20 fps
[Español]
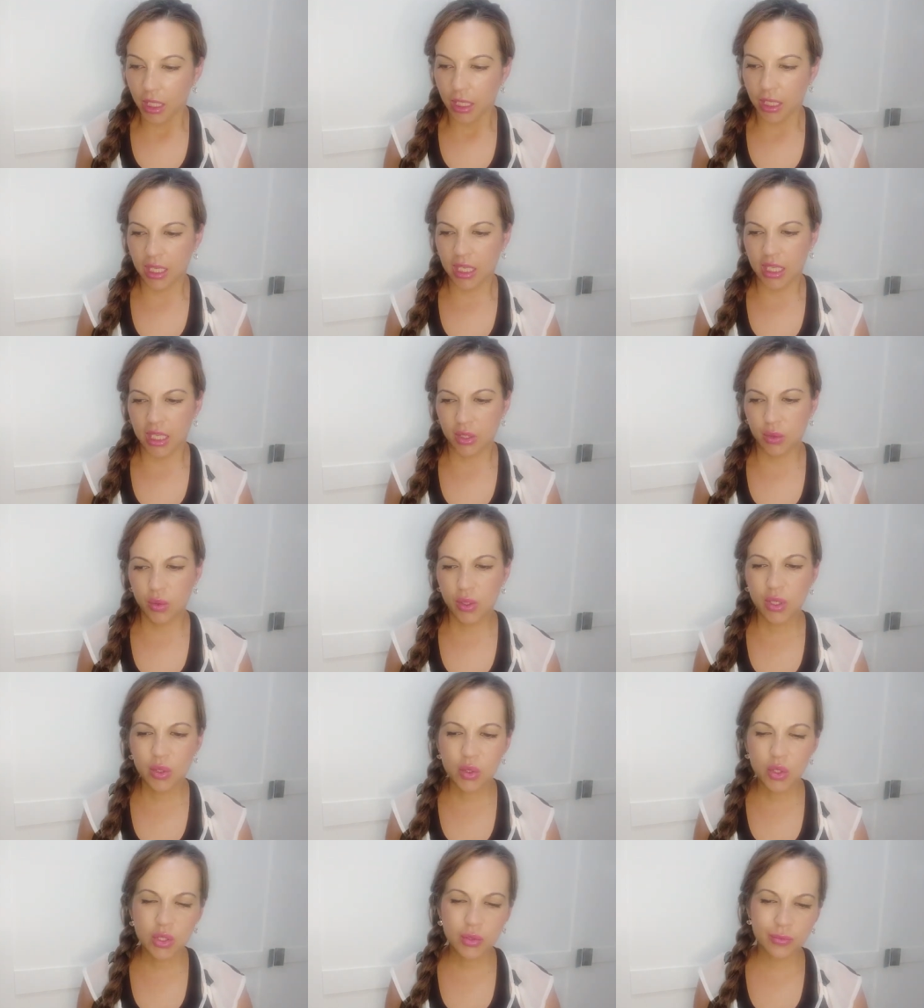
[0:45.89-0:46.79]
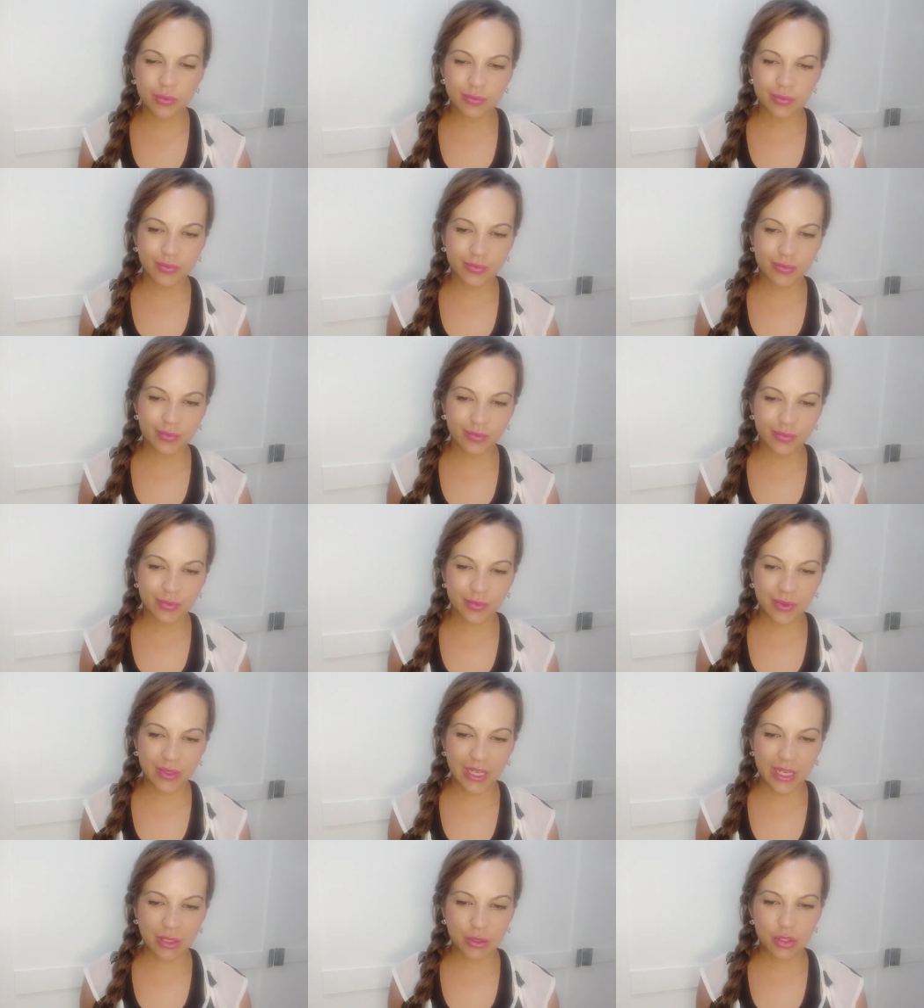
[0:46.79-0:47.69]
Eh, luego
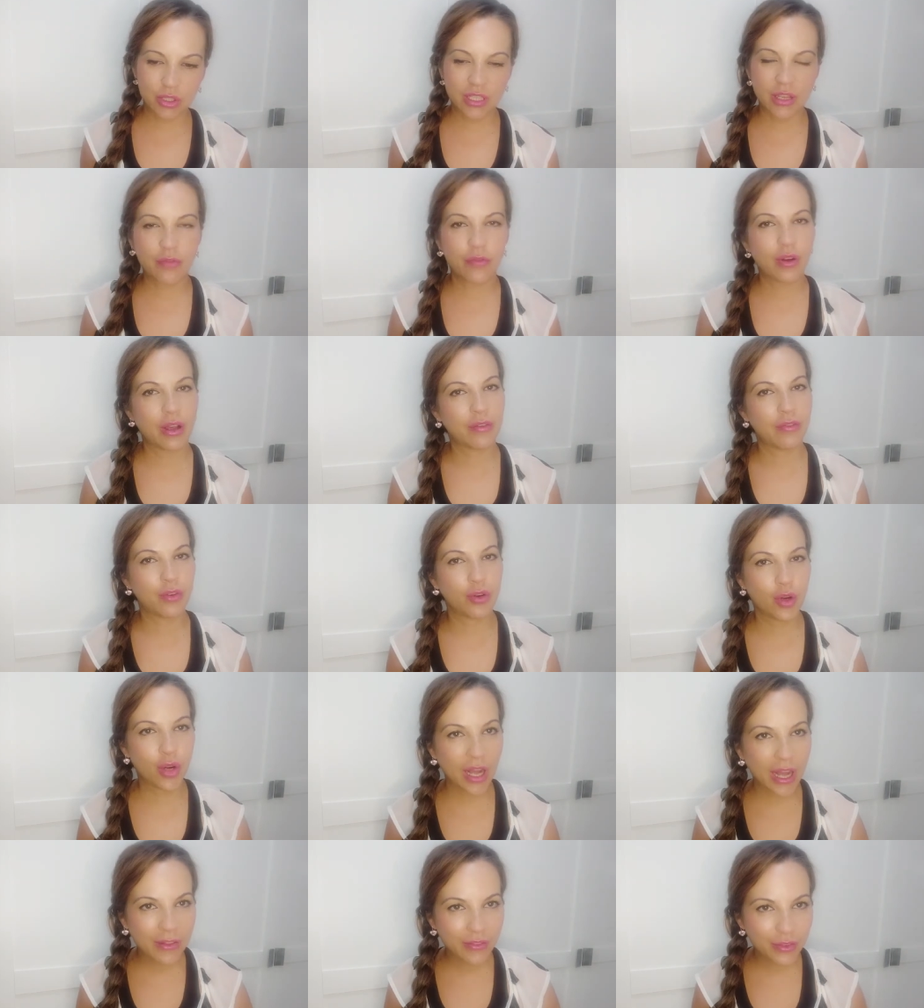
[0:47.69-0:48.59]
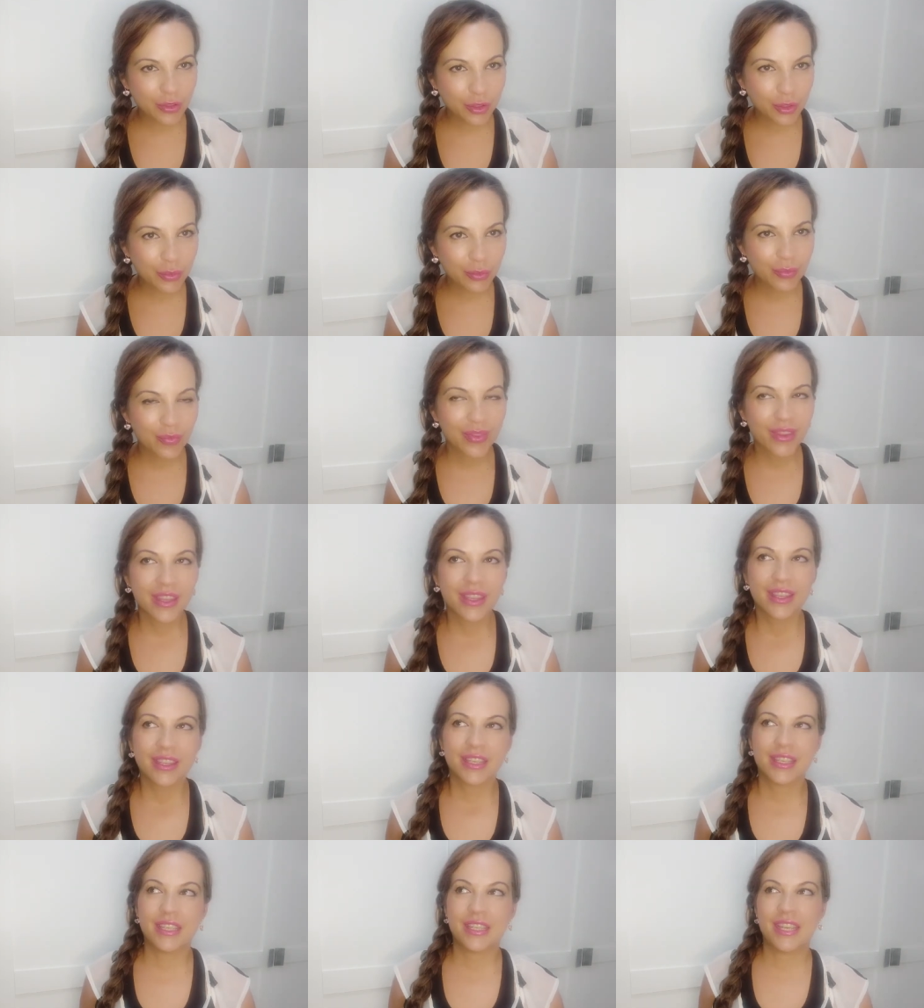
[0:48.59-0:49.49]
mm, la cosa fue aflojando
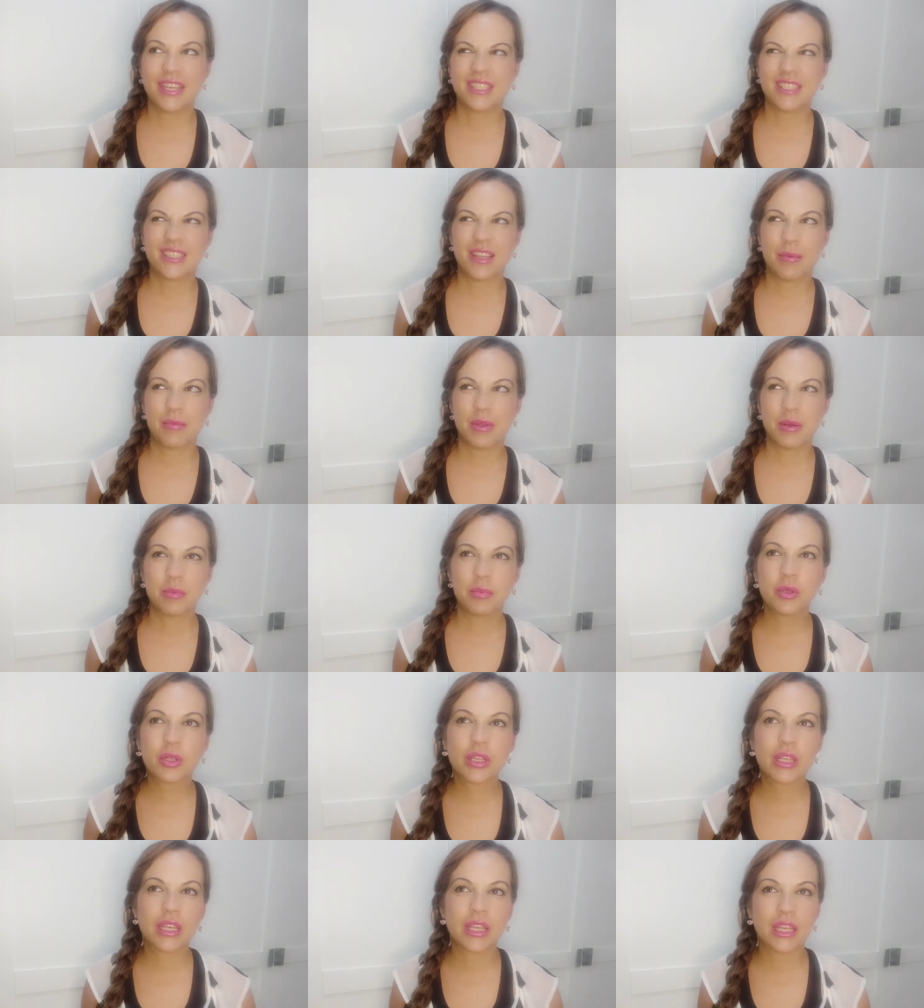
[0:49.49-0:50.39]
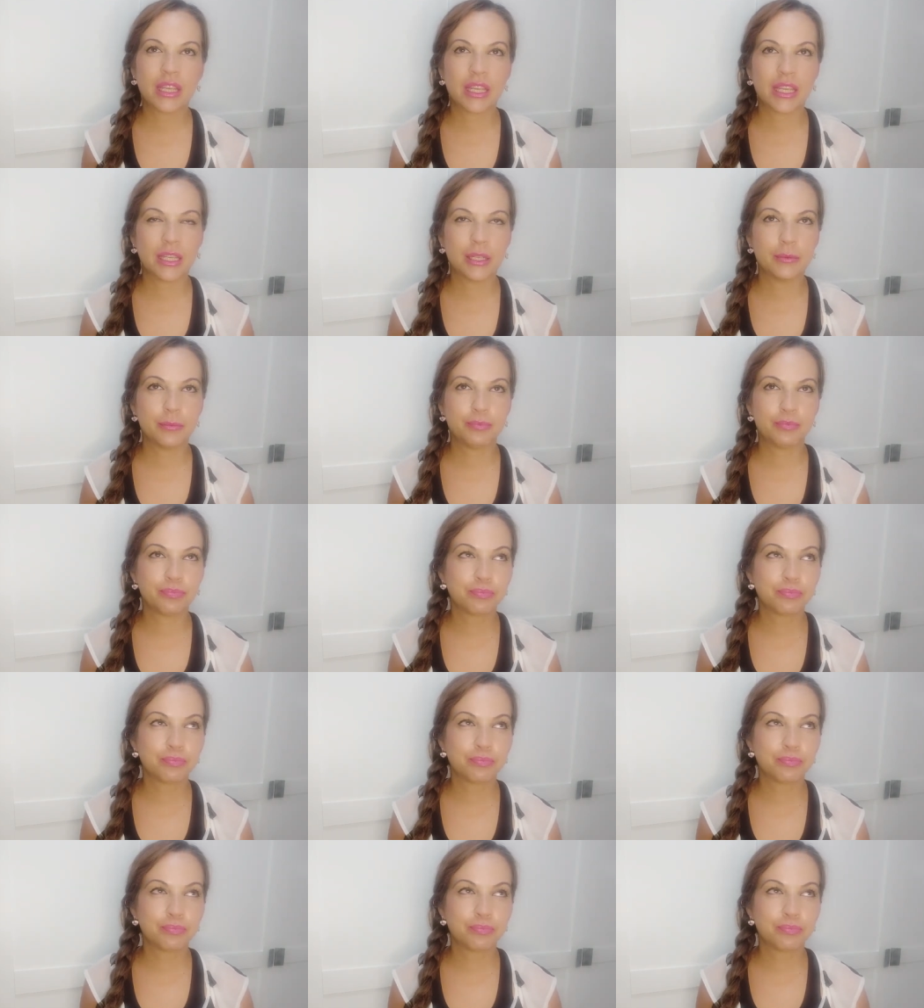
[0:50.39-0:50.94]
y es también porque